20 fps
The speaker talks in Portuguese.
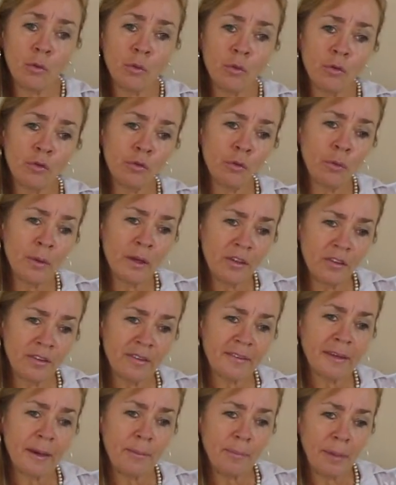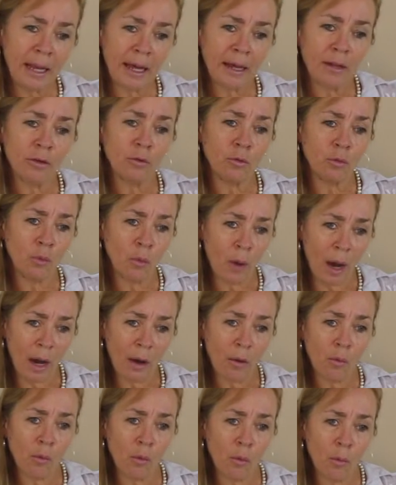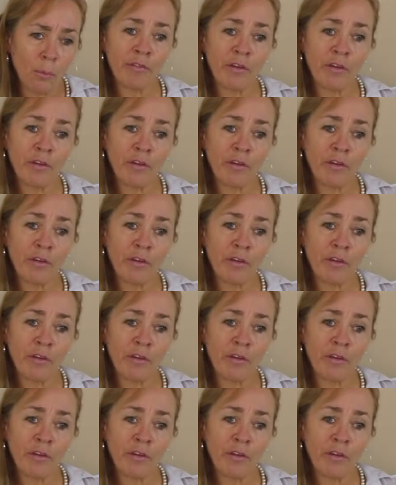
o uso indiscriminado do álcool